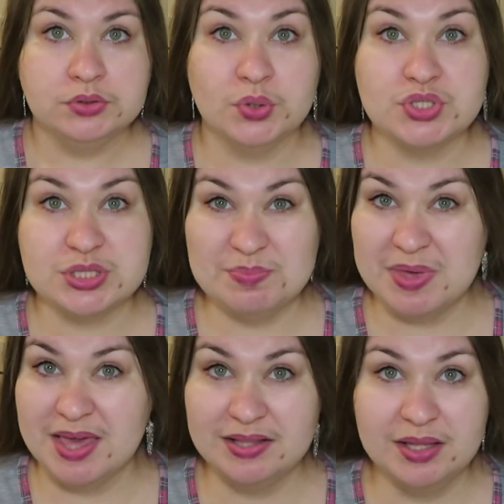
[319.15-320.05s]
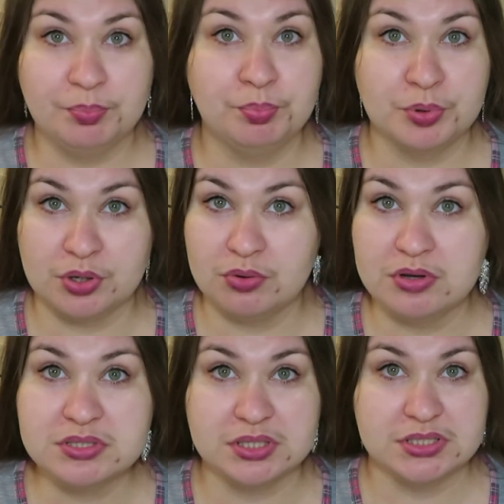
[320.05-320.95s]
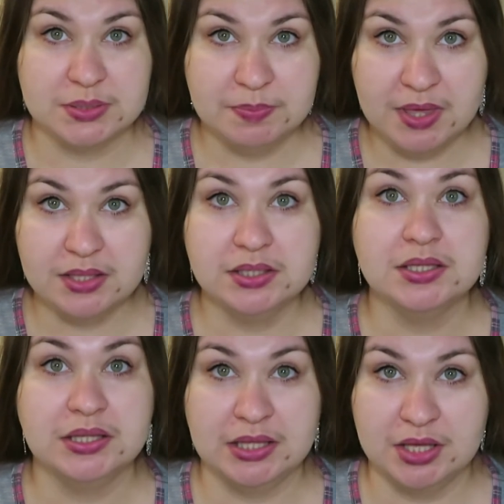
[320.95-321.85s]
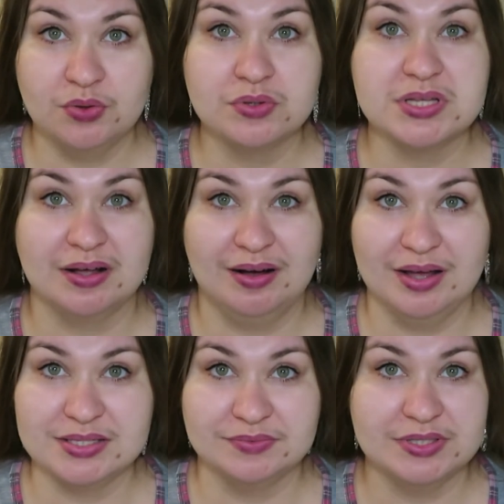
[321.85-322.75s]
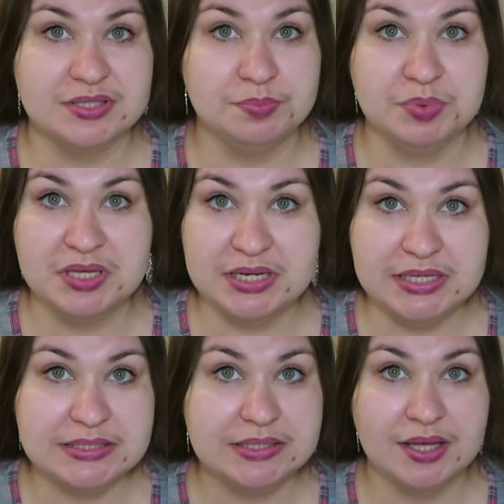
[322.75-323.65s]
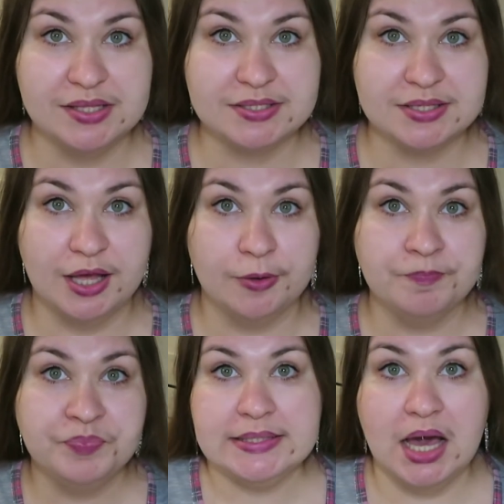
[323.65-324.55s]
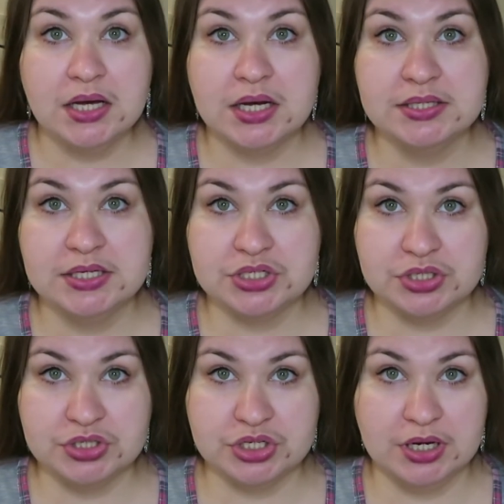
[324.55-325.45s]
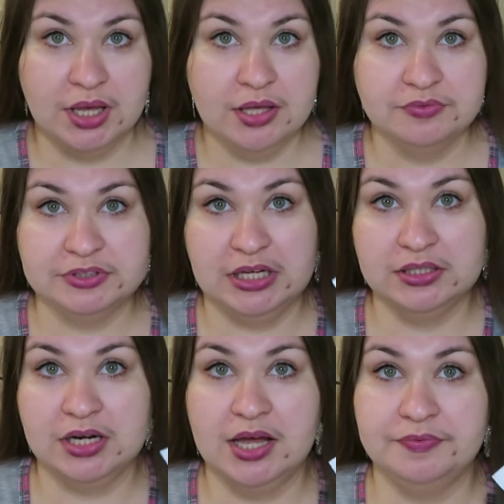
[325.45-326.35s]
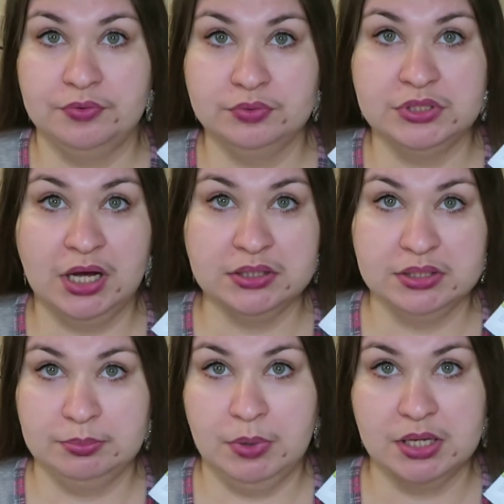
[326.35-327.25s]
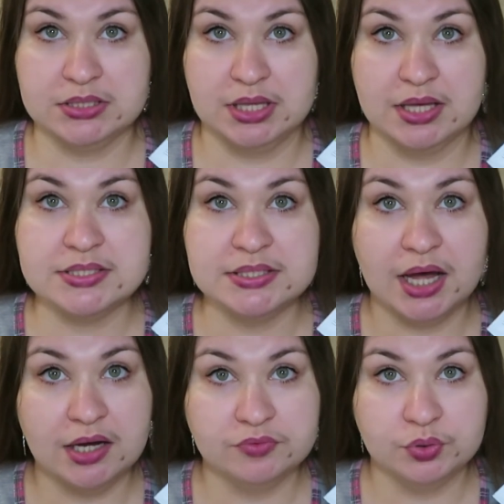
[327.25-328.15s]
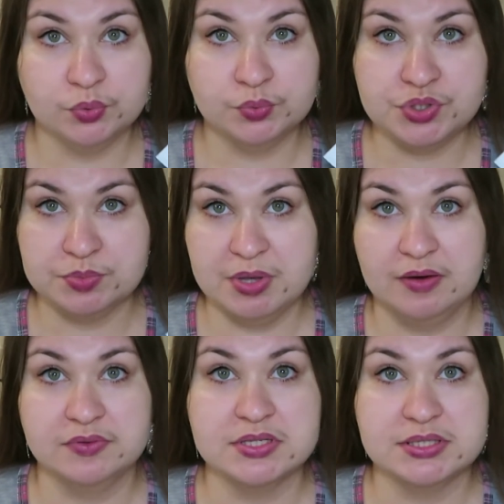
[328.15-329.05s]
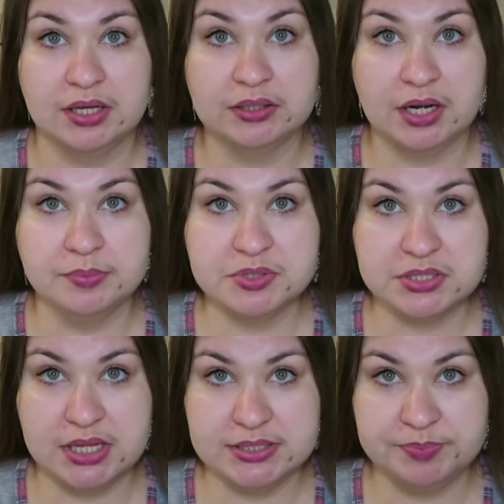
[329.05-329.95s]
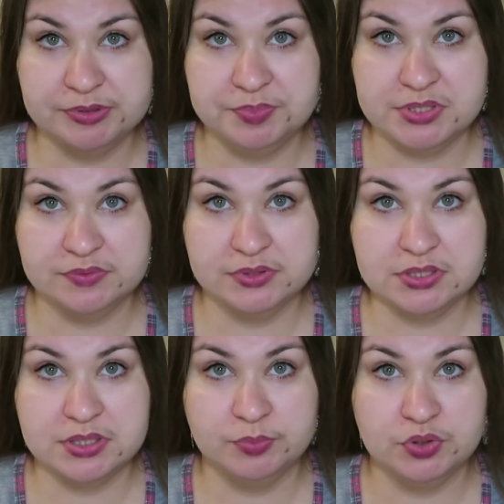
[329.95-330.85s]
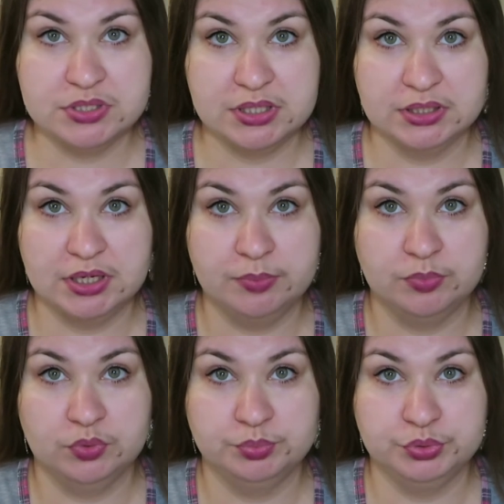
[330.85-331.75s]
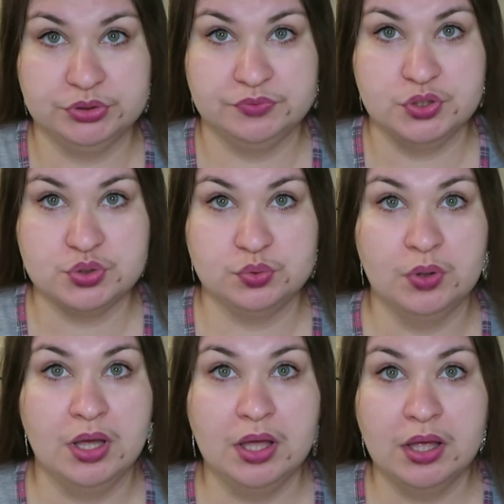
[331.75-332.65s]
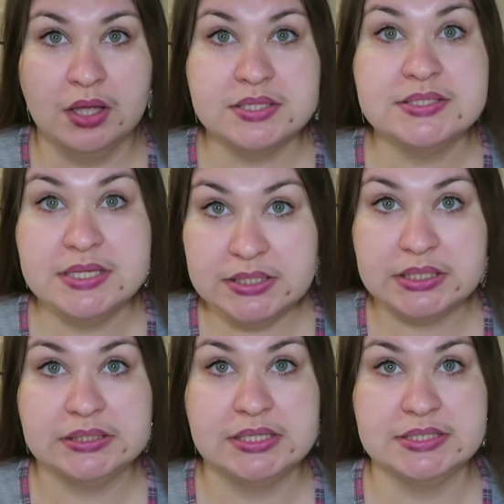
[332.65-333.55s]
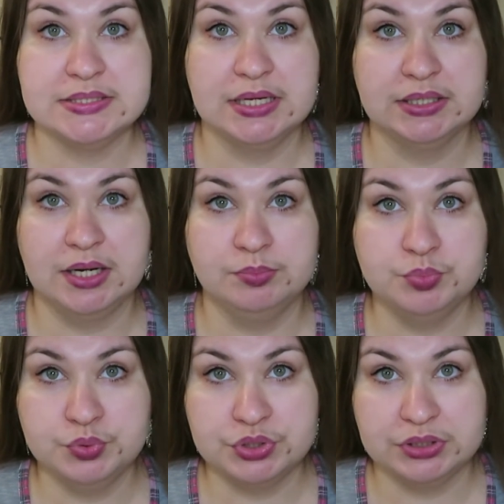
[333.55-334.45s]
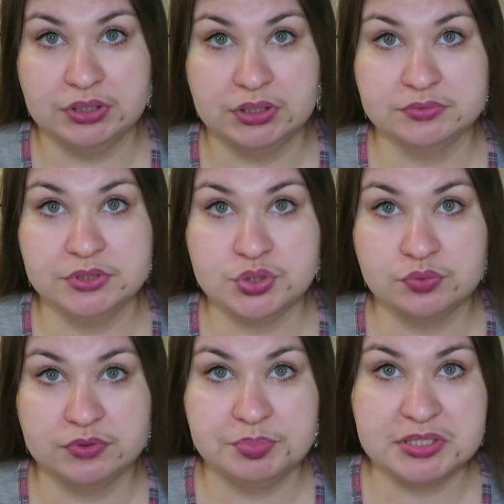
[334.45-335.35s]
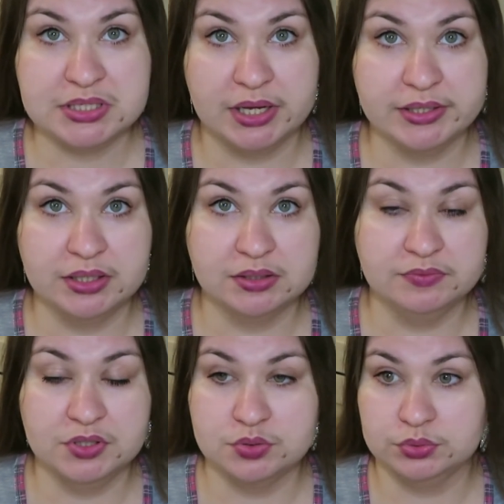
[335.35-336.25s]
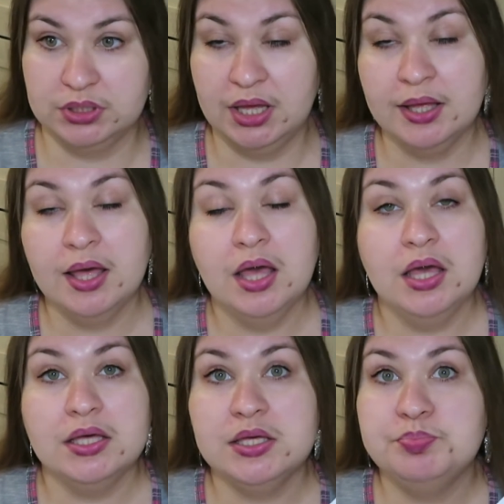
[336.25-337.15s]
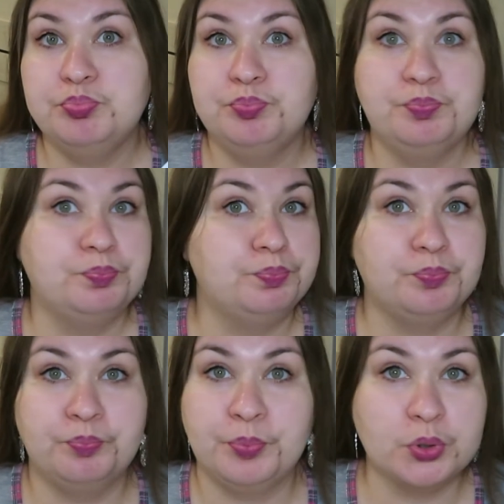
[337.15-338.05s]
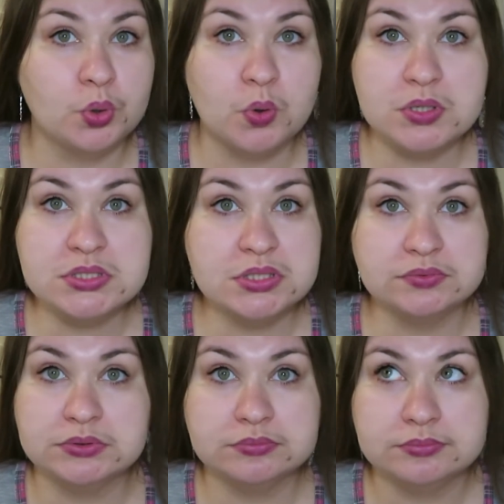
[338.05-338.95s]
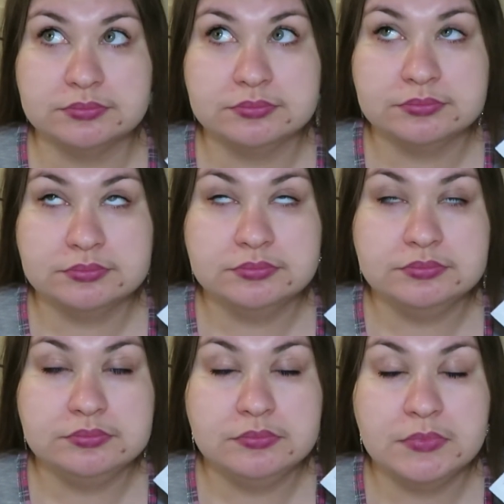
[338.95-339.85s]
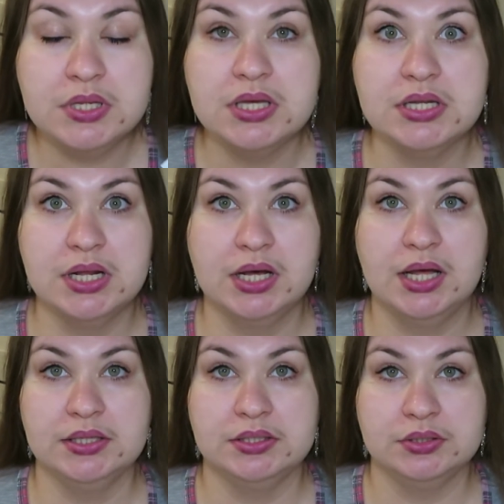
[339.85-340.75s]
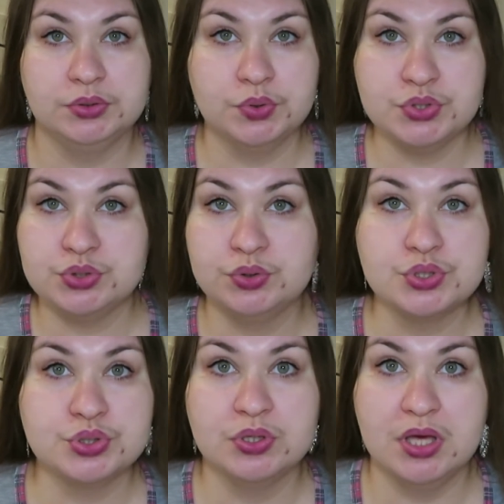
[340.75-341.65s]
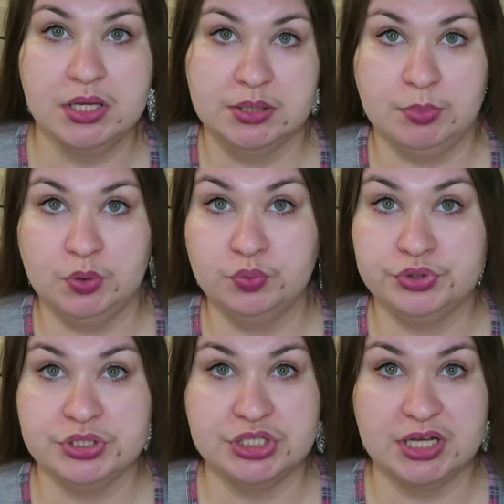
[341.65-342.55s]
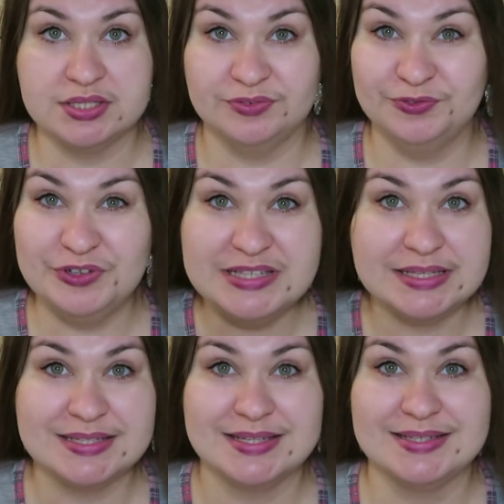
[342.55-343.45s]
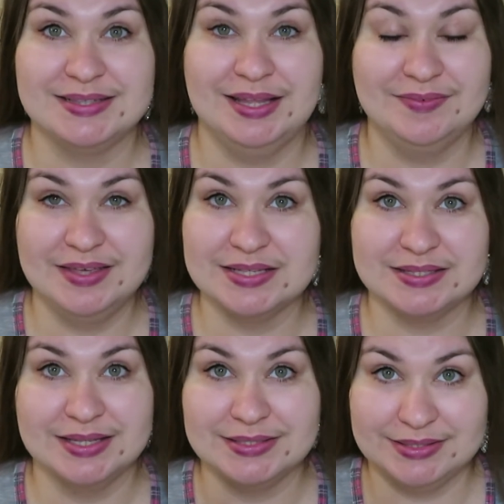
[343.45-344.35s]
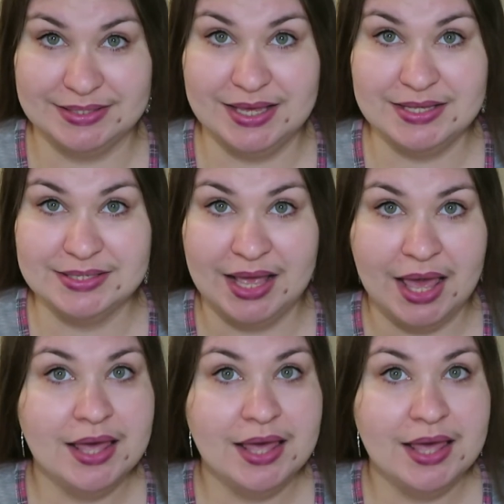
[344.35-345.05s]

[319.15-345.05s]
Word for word: то смело, просто смело ее заказывайте, берите, я не знаю. Я, конечно же, фотографию данной маски оставлю у себя в Инстаграм. Кстати, подписывайтесь на мой Инстаграм, он будет внизу. Ссылка на Инстаграм будет э, внизу в описании к видео, да. И просто вот реально. То есть то, что я не могу сейчас высказать словесно здесь,